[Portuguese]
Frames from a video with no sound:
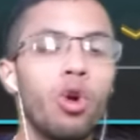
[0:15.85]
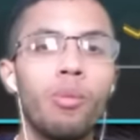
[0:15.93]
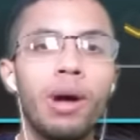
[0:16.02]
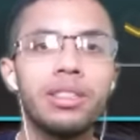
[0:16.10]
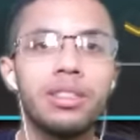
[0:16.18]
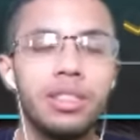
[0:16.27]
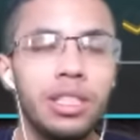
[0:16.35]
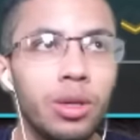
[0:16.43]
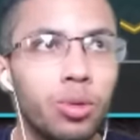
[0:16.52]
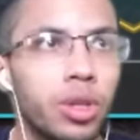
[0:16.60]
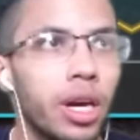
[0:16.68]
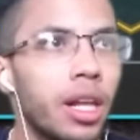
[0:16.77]
Combat
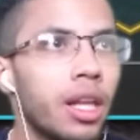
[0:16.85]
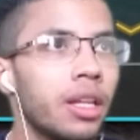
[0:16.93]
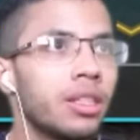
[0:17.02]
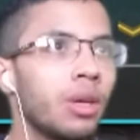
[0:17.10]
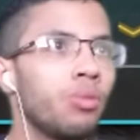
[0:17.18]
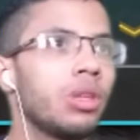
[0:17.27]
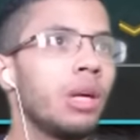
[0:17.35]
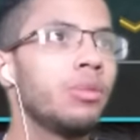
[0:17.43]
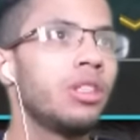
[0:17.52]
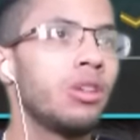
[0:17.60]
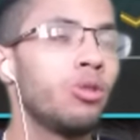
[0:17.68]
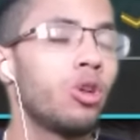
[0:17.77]
5, né, galera, então
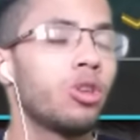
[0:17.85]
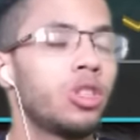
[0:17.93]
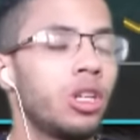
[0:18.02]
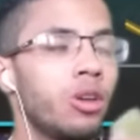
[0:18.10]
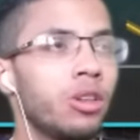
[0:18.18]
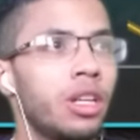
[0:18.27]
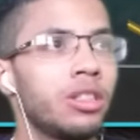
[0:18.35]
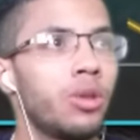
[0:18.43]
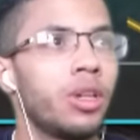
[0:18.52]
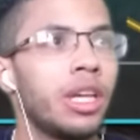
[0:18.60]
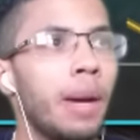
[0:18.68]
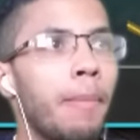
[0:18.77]
temos esse Shadowgun da
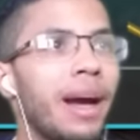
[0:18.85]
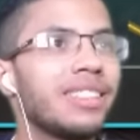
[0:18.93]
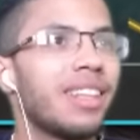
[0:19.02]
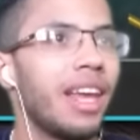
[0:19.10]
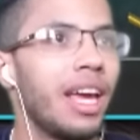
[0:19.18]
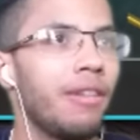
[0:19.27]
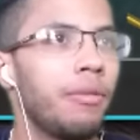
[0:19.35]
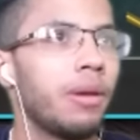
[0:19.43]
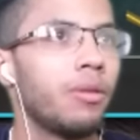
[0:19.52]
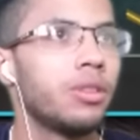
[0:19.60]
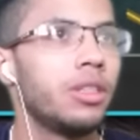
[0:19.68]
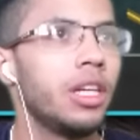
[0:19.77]
Zone que é mais leve
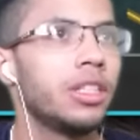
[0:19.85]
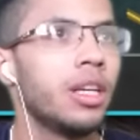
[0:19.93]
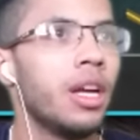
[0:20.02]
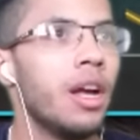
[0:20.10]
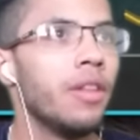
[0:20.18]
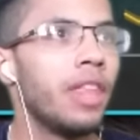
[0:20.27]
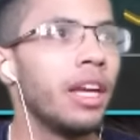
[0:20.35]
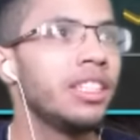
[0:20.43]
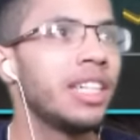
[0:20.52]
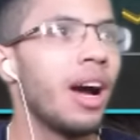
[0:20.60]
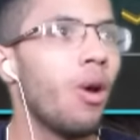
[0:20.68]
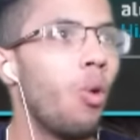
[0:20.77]
pra vocês, né, tem
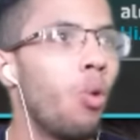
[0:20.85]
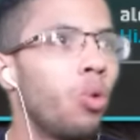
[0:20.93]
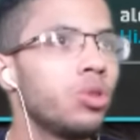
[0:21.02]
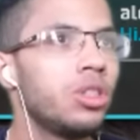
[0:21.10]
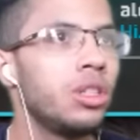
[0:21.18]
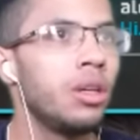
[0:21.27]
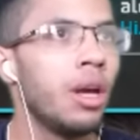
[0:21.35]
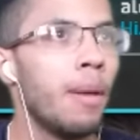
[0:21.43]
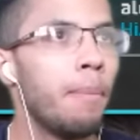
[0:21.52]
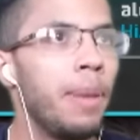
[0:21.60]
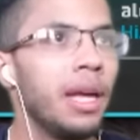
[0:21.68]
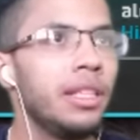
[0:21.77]
já 11
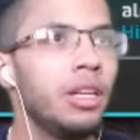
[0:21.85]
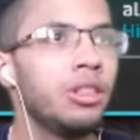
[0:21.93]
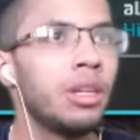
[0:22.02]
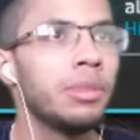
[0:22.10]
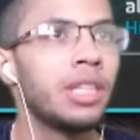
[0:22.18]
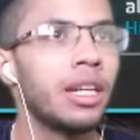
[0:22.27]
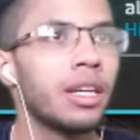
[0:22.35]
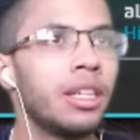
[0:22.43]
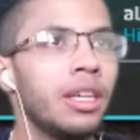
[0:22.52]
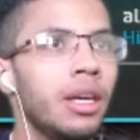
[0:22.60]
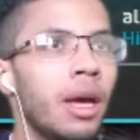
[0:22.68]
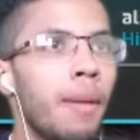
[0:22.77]
pedidos de amizade
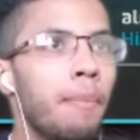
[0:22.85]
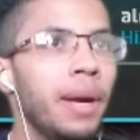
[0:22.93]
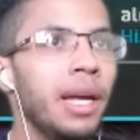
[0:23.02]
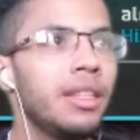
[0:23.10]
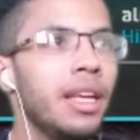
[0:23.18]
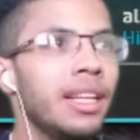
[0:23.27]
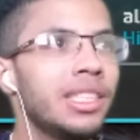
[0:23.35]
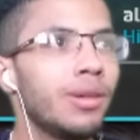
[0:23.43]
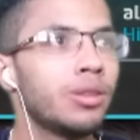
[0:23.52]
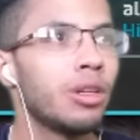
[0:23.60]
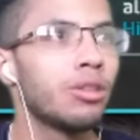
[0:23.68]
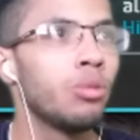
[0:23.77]
aqui pendentes,
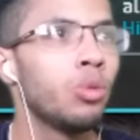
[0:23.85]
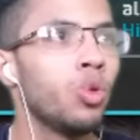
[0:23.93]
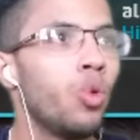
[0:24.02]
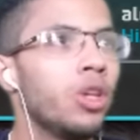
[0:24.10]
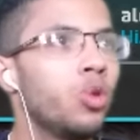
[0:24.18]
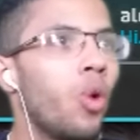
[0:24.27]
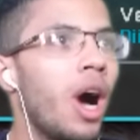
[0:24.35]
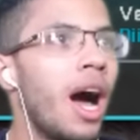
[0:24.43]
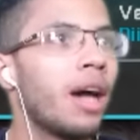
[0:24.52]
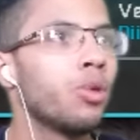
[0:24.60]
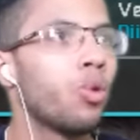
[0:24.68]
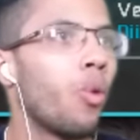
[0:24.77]
outros tratando no
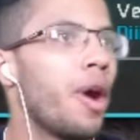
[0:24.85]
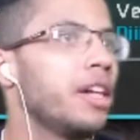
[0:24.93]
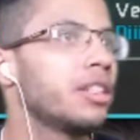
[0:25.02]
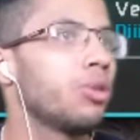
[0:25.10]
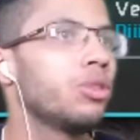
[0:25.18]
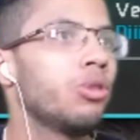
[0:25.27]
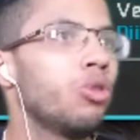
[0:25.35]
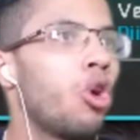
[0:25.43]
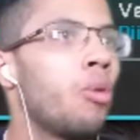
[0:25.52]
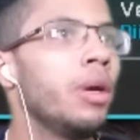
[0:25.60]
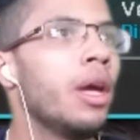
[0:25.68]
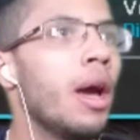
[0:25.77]
Eduardo, Quest, que não sei
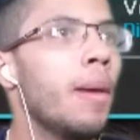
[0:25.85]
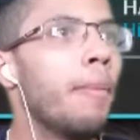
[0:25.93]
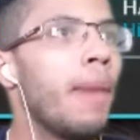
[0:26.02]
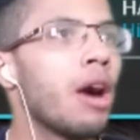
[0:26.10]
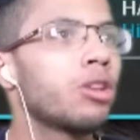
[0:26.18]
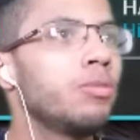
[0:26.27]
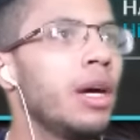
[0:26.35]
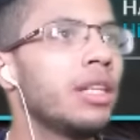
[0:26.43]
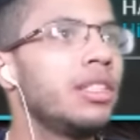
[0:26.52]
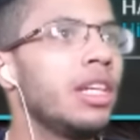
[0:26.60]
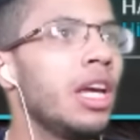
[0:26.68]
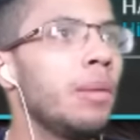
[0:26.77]
nome, Marcos
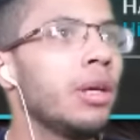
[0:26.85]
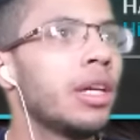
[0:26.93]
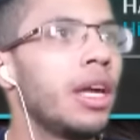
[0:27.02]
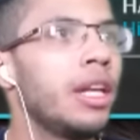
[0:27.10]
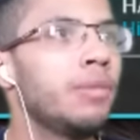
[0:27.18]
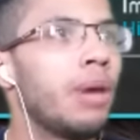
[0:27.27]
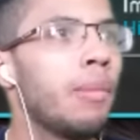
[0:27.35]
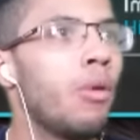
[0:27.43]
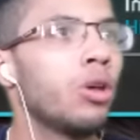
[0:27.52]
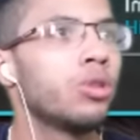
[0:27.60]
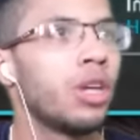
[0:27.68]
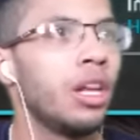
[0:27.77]
BSM, Kennedy
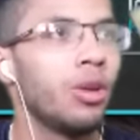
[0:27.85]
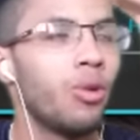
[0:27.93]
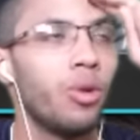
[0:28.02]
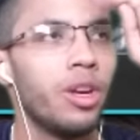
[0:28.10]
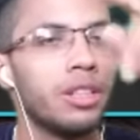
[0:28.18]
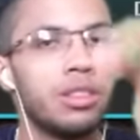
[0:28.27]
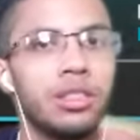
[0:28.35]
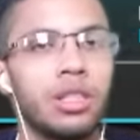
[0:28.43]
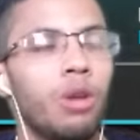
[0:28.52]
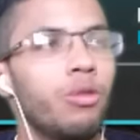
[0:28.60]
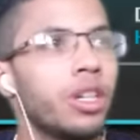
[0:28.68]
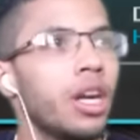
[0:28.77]
Barbosa, Kennedy eu conheço, hein?
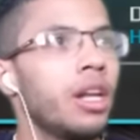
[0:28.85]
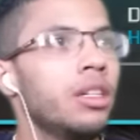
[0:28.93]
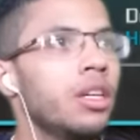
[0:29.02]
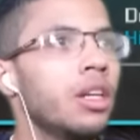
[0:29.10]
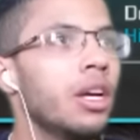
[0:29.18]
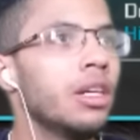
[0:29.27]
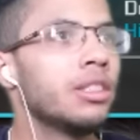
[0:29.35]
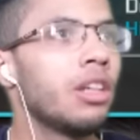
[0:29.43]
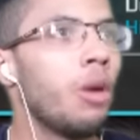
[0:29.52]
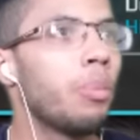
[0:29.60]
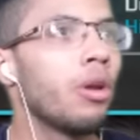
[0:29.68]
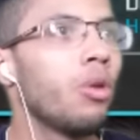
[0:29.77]
salve Kennedy,
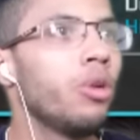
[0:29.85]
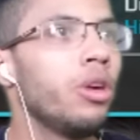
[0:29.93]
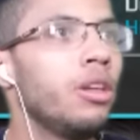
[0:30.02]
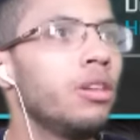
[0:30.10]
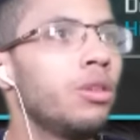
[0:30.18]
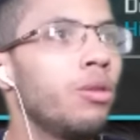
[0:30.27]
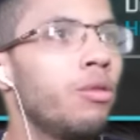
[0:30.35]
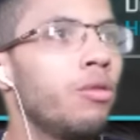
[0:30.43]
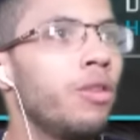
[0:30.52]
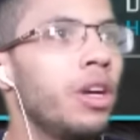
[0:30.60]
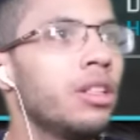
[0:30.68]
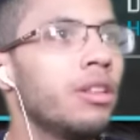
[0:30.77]
salve para Luísio,
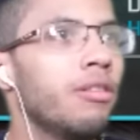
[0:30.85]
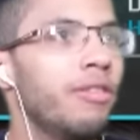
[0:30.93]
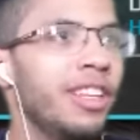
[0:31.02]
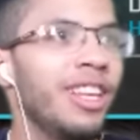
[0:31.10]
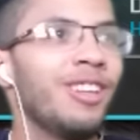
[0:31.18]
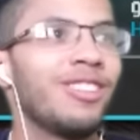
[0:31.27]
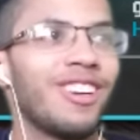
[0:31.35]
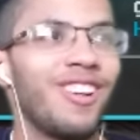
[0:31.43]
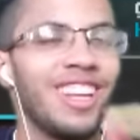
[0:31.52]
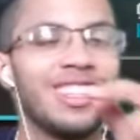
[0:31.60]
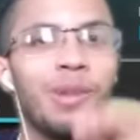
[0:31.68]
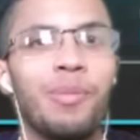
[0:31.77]
vendedor de
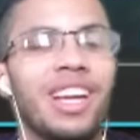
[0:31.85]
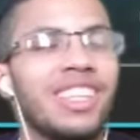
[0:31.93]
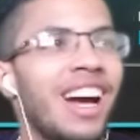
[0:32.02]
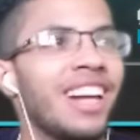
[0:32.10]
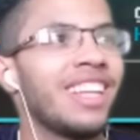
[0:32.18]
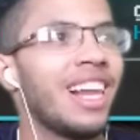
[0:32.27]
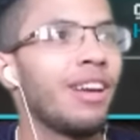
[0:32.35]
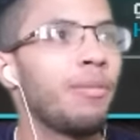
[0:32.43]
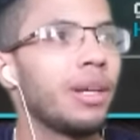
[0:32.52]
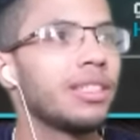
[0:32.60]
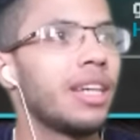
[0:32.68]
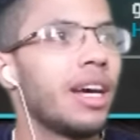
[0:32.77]
Sacolé também, tá aí na
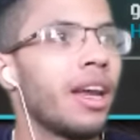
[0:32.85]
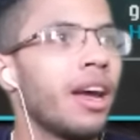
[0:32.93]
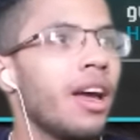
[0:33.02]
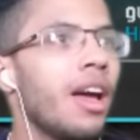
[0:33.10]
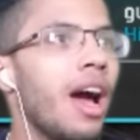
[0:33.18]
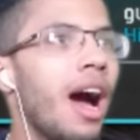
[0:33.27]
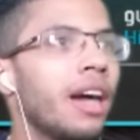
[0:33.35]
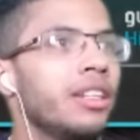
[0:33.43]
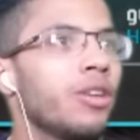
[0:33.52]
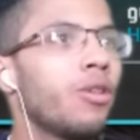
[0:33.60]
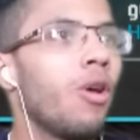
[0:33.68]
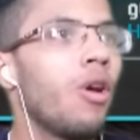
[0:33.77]
live passada,
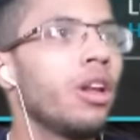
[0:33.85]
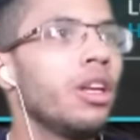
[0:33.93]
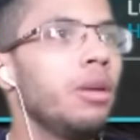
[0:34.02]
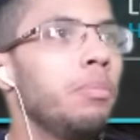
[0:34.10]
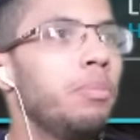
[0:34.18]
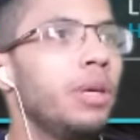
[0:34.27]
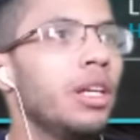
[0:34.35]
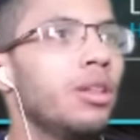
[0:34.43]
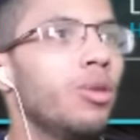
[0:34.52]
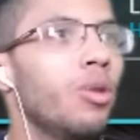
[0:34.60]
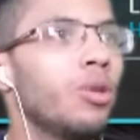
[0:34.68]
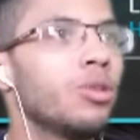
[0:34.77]
Hardcore,
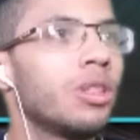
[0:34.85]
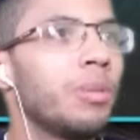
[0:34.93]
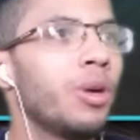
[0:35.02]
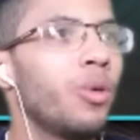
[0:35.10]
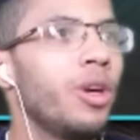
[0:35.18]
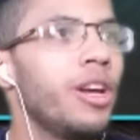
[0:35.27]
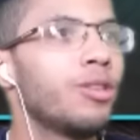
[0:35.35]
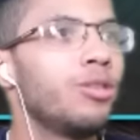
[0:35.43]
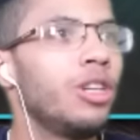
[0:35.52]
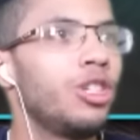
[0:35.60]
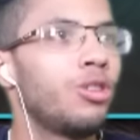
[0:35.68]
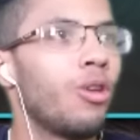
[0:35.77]
Impiedoso, também conheço,
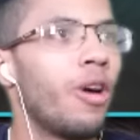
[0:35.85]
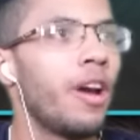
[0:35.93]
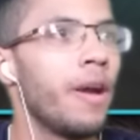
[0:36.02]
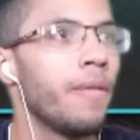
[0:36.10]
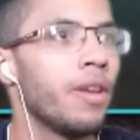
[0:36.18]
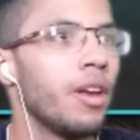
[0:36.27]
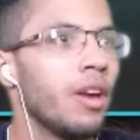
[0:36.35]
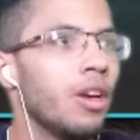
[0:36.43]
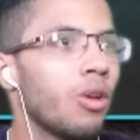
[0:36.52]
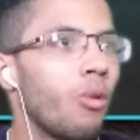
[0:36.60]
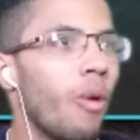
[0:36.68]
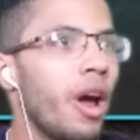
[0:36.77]
Destroyer,
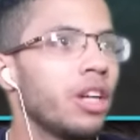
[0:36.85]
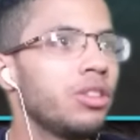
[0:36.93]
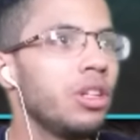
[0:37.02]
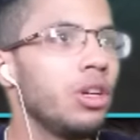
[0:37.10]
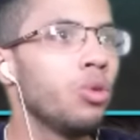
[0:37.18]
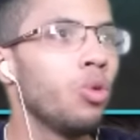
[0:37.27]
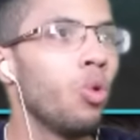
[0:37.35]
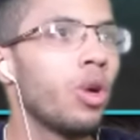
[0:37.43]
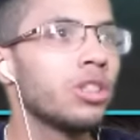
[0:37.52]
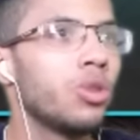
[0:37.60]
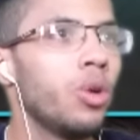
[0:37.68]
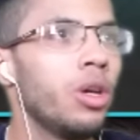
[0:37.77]
Quest e o
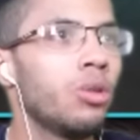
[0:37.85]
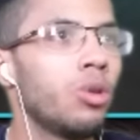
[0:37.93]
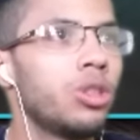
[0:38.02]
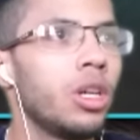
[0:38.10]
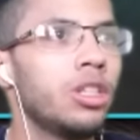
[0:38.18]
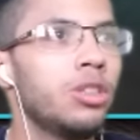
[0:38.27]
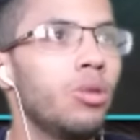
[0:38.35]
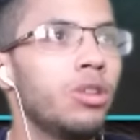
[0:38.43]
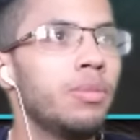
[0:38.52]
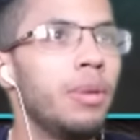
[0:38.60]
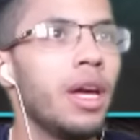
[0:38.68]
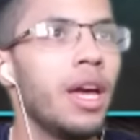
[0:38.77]
Lucas Oeiro
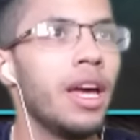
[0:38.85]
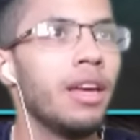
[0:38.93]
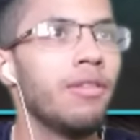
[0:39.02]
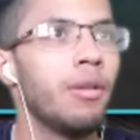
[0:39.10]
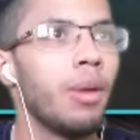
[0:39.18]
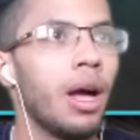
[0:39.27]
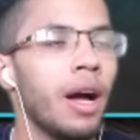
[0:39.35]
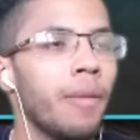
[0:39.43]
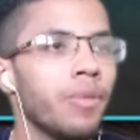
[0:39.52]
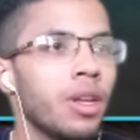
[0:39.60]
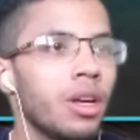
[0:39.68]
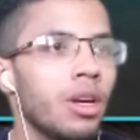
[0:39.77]
232BR, vamos
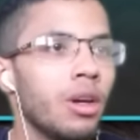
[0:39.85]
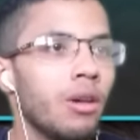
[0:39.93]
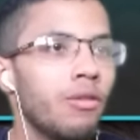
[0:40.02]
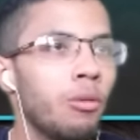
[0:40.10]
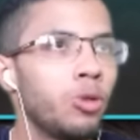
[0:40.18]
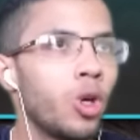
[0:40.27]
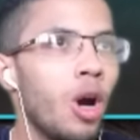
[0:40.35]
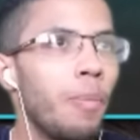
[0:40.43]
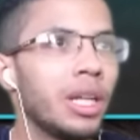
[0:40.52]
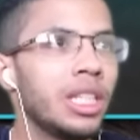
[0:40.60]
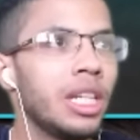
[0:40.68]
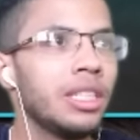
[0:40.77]
lá. Vamos jogar uma
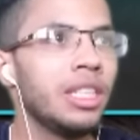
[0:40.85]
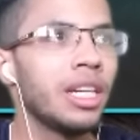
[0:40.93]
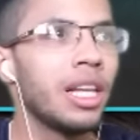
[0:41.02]
partidazinha,